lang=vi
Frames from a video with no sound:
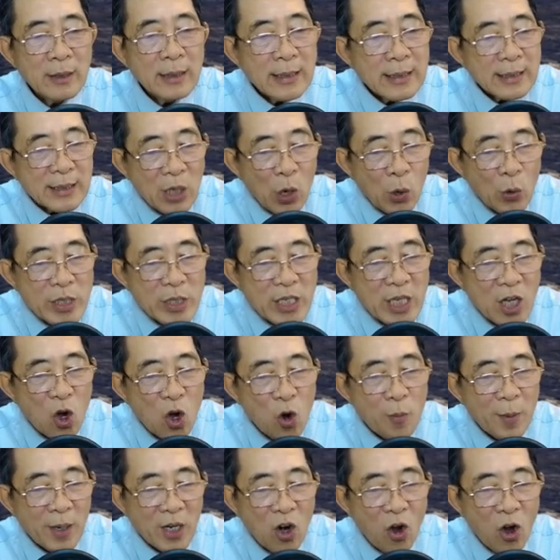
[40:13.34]
Đối với cô
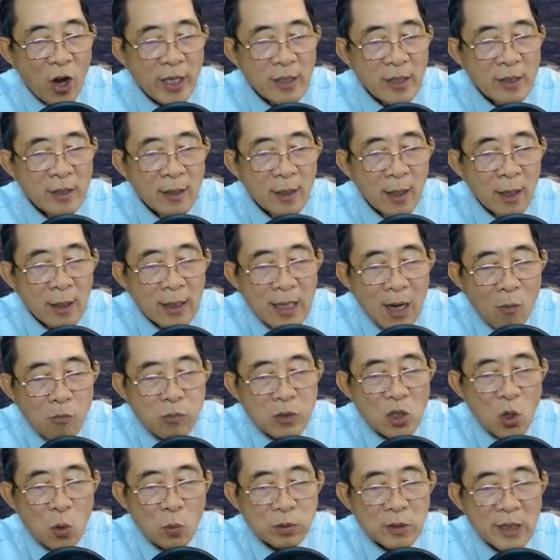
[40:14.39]
mà nói, Long
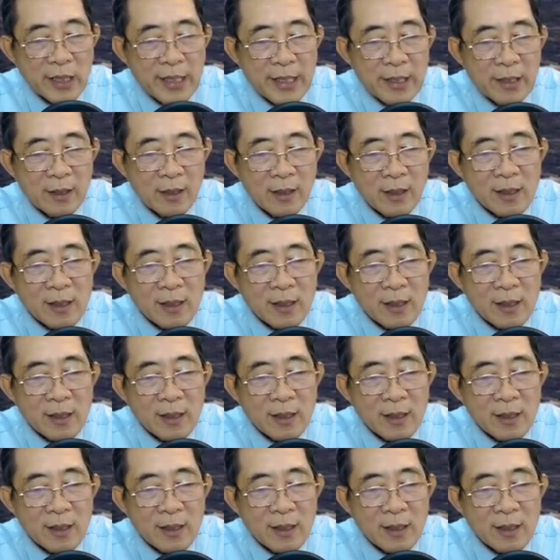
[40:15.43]
Trục Thiên